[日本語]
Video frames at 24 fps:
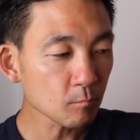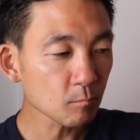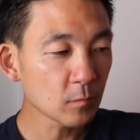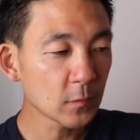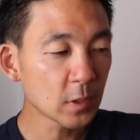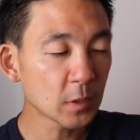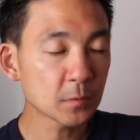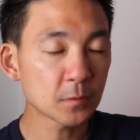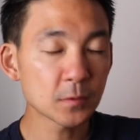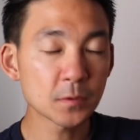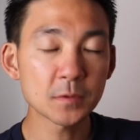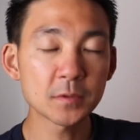
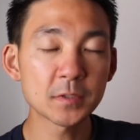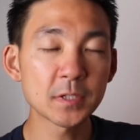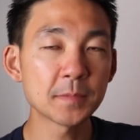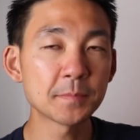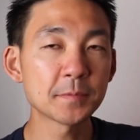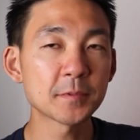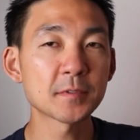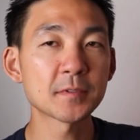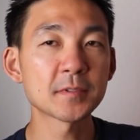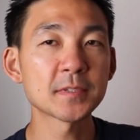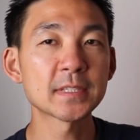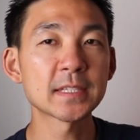で、この
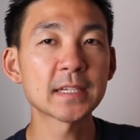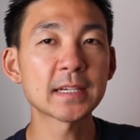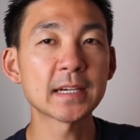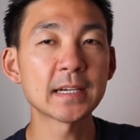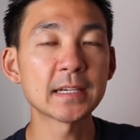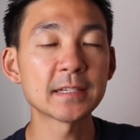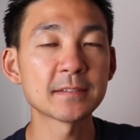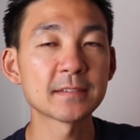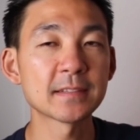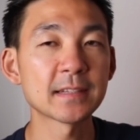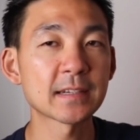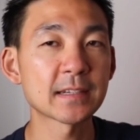クリプトの世
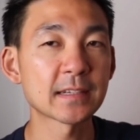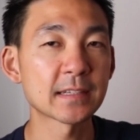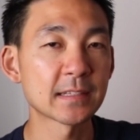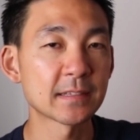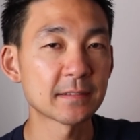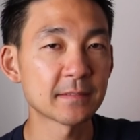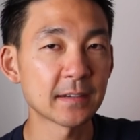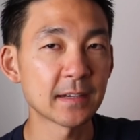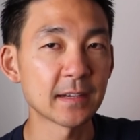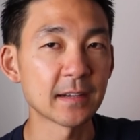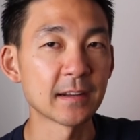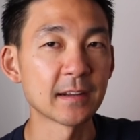界の中で
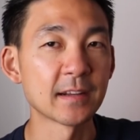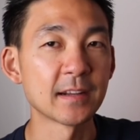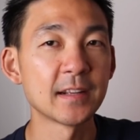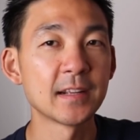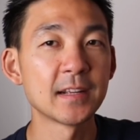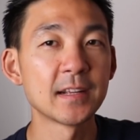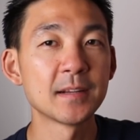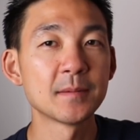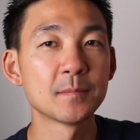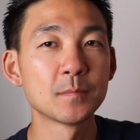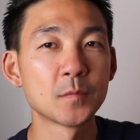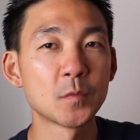は
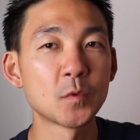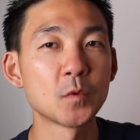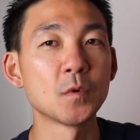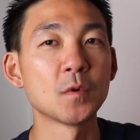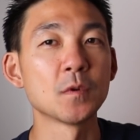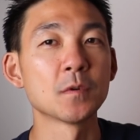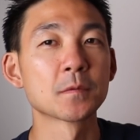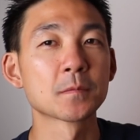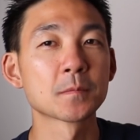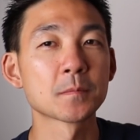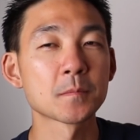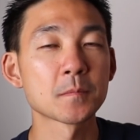
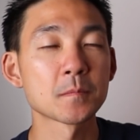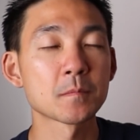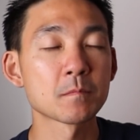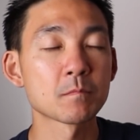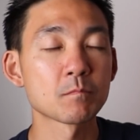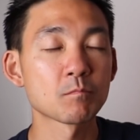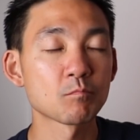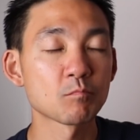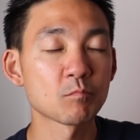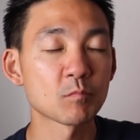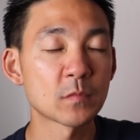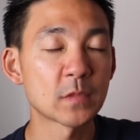もう
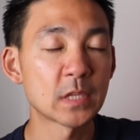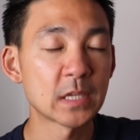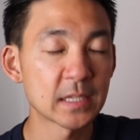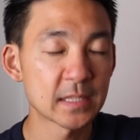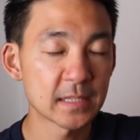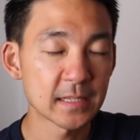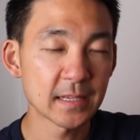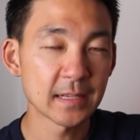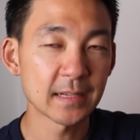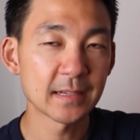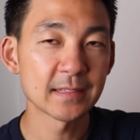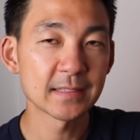
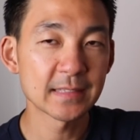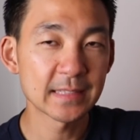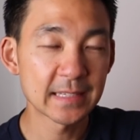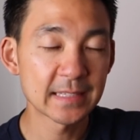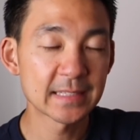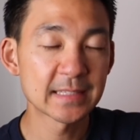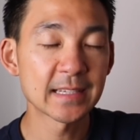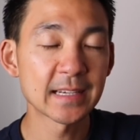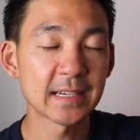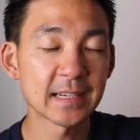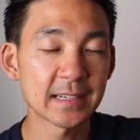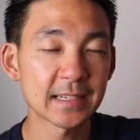
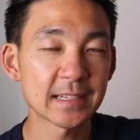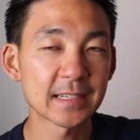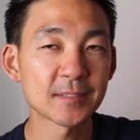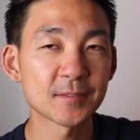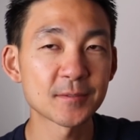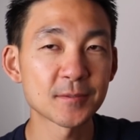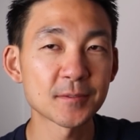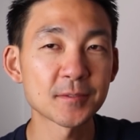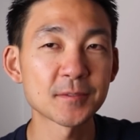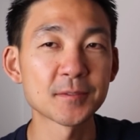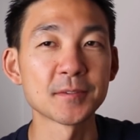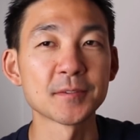テザーが
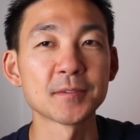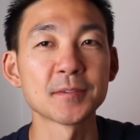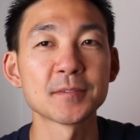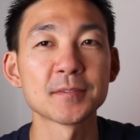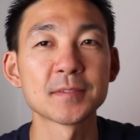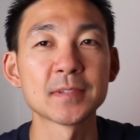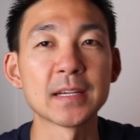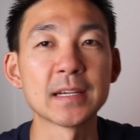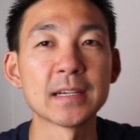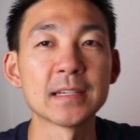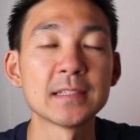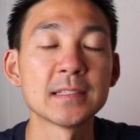ドルのよう
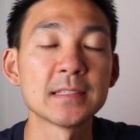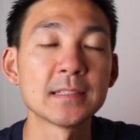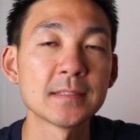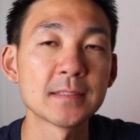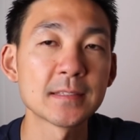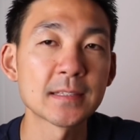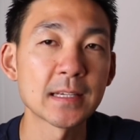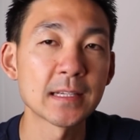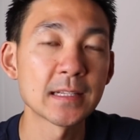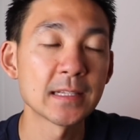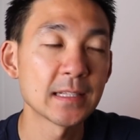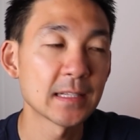な位置
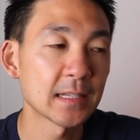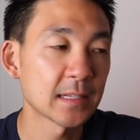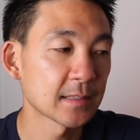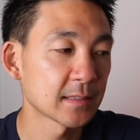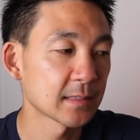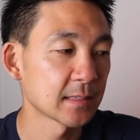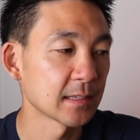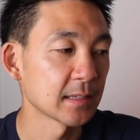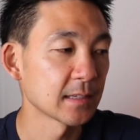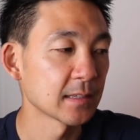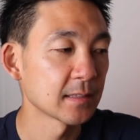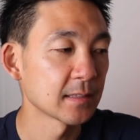づけに
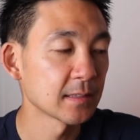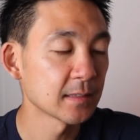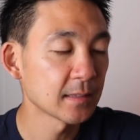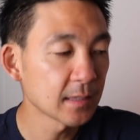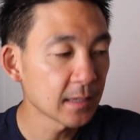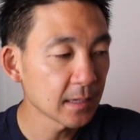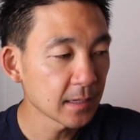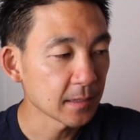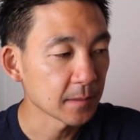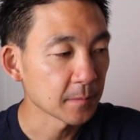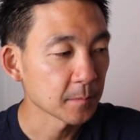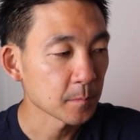なっていっ
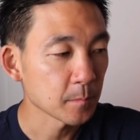て、